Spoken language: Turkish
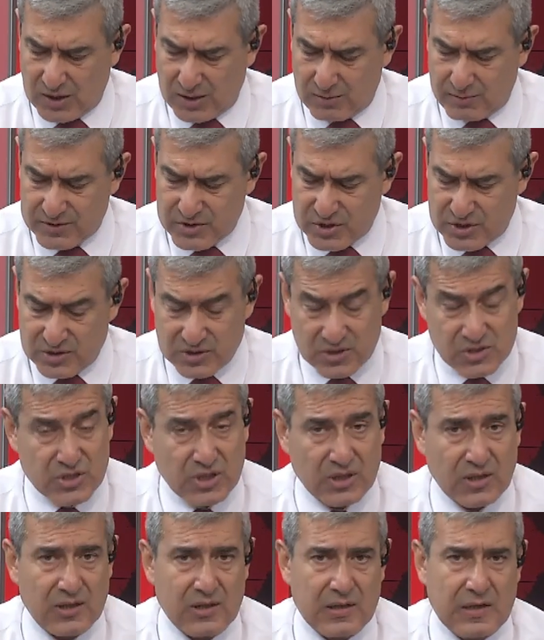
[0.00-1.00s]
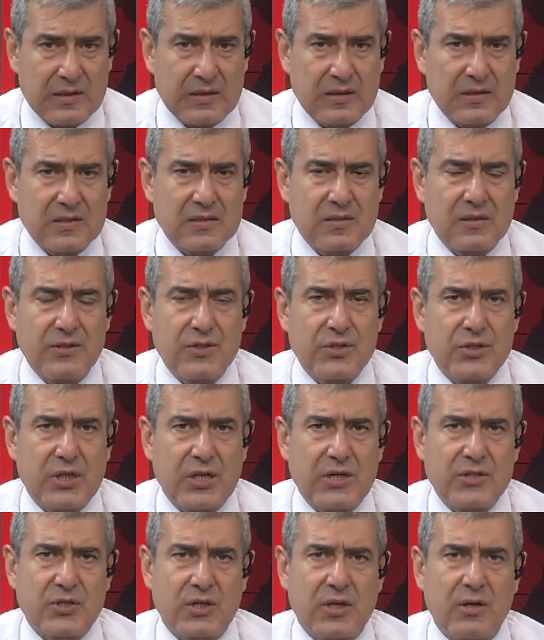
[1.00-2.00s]
ama çeşitli şekillerde nasıl
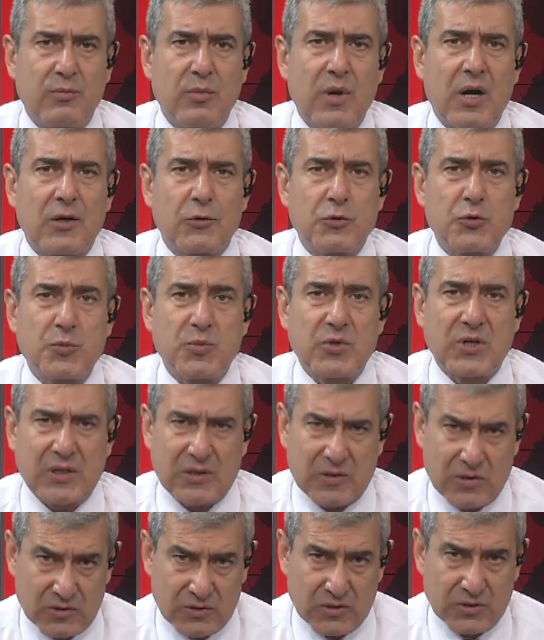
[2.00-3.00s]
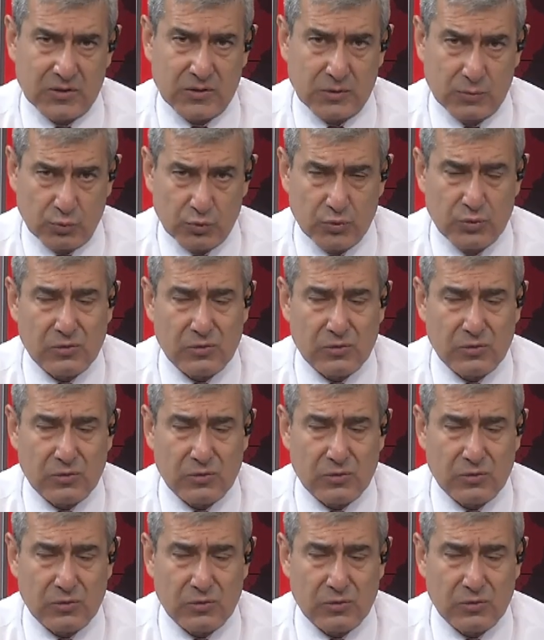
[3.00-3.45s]
işkenceye maruz bırakıldığını,